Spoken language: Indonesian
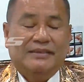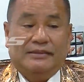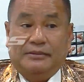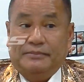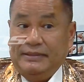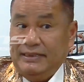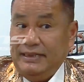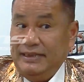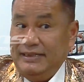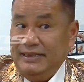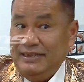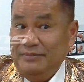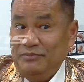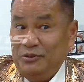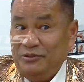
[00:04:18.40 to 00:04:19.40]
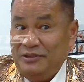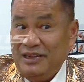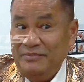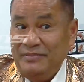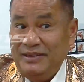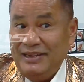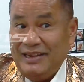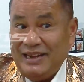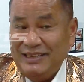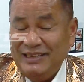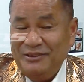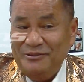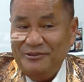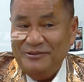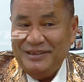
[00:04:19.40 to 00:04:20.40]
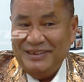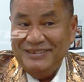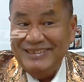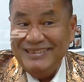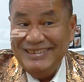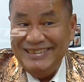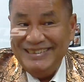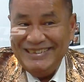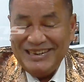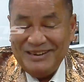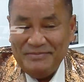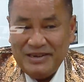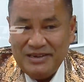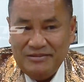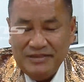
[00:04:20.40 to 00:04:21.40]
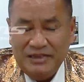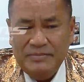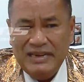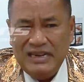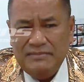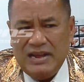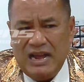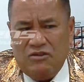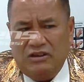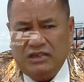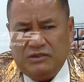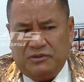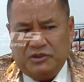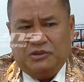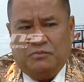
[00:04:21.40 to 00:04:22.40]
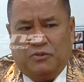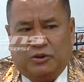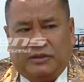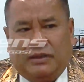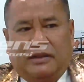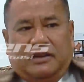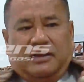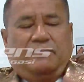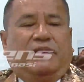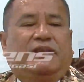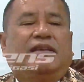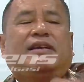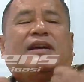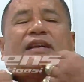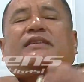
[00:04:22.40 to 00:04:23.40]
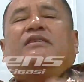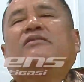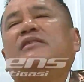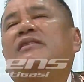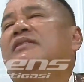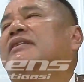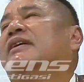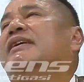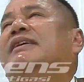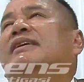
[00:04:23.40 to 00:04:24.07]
sementara dia kan berusaha mendekati dulu kan dia nggak mau gimana mau lah masih botak dari bahasa Inggrisnya kayak